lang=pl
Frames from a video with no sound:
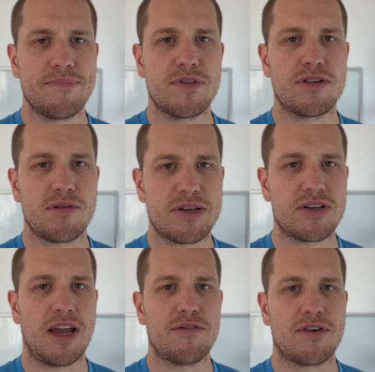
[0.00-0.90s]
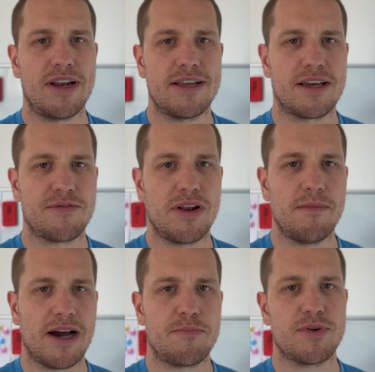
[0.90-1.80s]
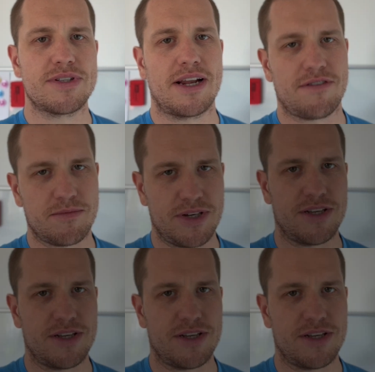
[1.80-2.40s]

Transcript: Do zobaczenia w kolejnych filmach. Pozdrawiam Cię,